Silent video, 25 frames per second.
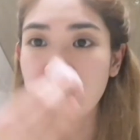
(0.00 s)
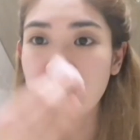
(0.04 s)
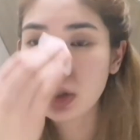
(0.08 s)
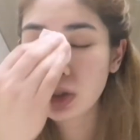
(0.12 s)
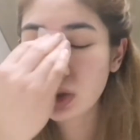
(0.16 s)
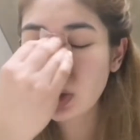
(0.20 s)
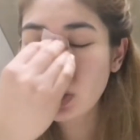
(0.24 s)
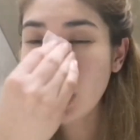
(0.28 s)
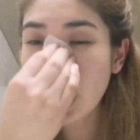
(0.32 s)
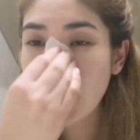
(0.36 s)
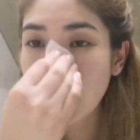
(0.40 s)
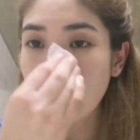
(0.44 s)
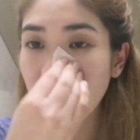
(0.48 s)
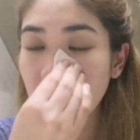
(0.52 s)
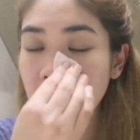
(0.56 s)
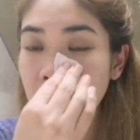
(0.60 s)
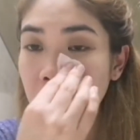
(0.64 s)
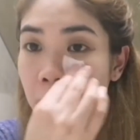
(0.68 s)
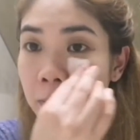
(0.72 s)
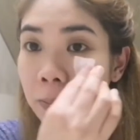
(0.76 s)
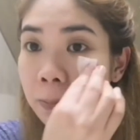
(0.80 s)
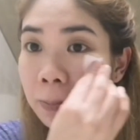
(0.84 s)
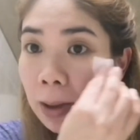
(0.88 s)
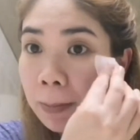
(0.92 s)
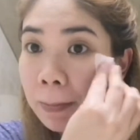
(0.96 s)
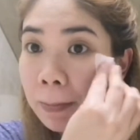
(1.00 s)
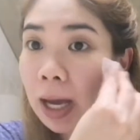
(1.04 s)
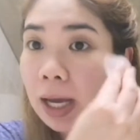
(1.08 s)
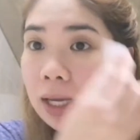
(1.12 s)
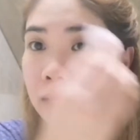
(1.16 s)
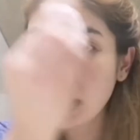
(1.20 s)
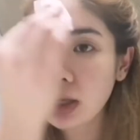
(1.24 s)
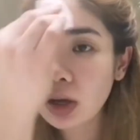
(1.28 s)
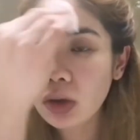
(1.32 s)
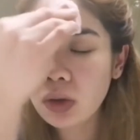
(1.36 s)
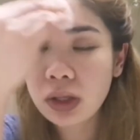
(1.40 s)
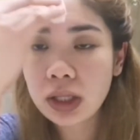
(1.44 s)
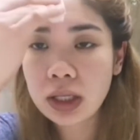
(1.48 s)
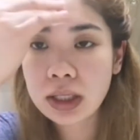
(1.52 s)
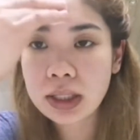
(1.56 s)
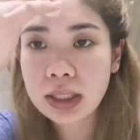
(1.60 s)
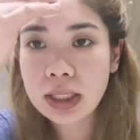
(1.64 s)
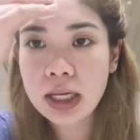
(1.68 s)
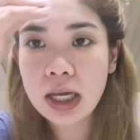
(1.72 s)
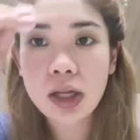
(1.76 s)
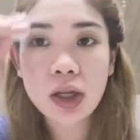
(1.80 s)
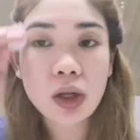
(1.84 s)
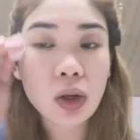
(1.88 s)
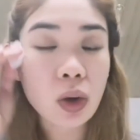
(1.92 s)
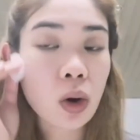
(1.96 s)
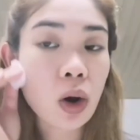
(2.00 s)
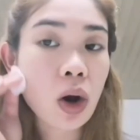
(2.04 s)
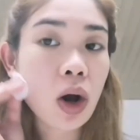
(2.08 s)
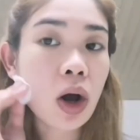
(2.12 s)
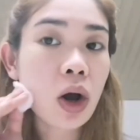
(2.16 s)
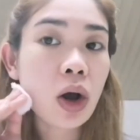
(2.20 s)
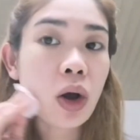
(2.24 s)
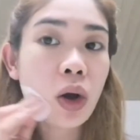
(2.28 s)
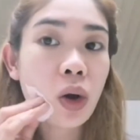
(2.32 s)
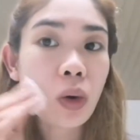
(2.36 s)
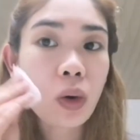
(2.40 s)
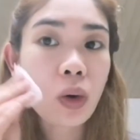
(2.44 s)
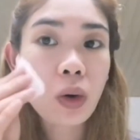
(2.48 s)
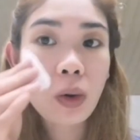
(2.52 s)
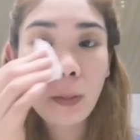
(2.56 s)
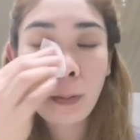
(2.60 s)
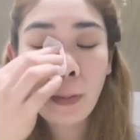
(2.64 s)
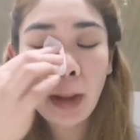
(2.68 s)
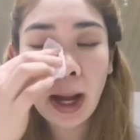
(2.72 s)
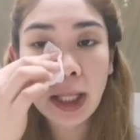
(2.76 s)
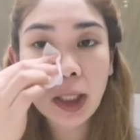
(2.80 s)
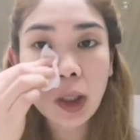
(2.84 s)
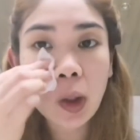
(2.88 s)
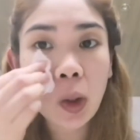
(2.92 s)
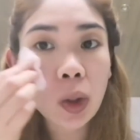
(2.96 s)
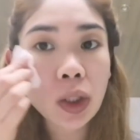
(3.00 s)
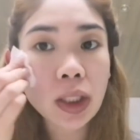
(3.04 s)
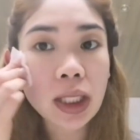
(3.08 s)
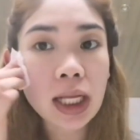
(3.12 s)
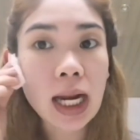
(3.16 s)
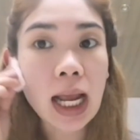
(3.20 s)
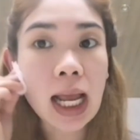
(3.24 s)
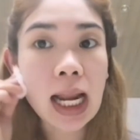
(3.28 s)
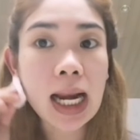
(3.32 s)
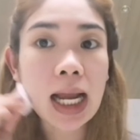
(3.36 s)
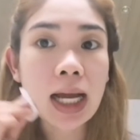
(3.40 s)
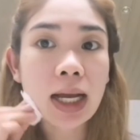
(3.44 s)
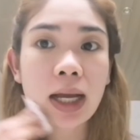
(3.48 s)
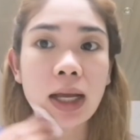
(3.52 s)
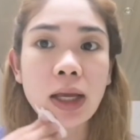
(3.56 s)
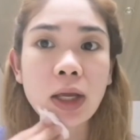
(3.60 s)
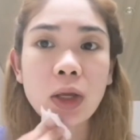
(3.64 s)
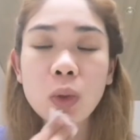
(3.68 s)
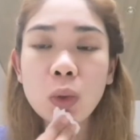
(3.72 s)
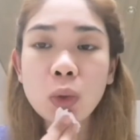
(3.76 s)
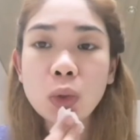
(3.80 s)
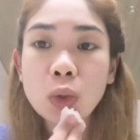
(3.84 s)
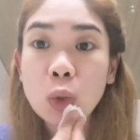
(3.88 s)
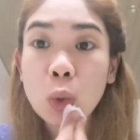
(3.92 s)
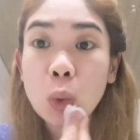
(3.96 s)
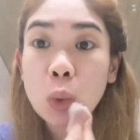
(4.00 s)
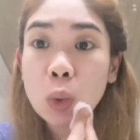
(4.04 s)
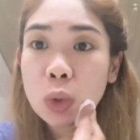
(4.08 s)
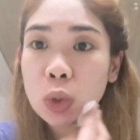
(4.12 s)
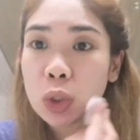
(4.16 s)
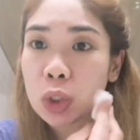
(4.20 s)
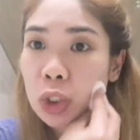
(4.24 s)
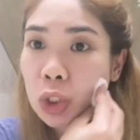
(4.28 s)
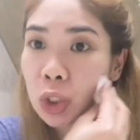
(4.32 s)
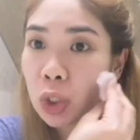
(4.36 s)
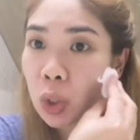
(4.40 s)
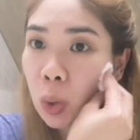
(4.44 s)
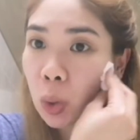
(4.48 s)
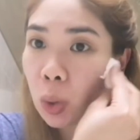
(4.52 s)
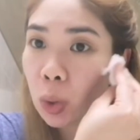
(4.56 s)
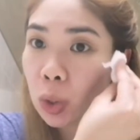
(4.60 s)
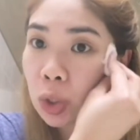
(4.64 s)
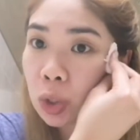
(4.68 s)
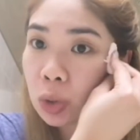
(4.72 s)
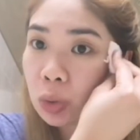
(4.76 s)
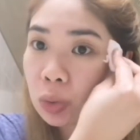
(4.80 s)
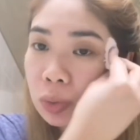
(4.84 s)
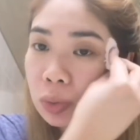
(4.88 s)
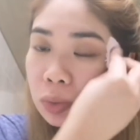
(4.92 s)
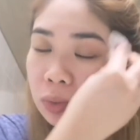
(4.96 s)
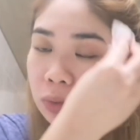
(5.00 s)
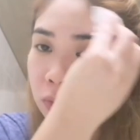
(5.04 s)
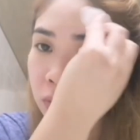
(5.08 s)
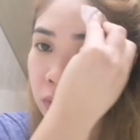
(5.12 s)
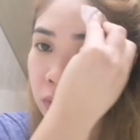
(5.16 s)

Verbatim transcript: So, ngayon, magpapakita ko na sa inyo kung paano ko nilalagay yung toner ko, yung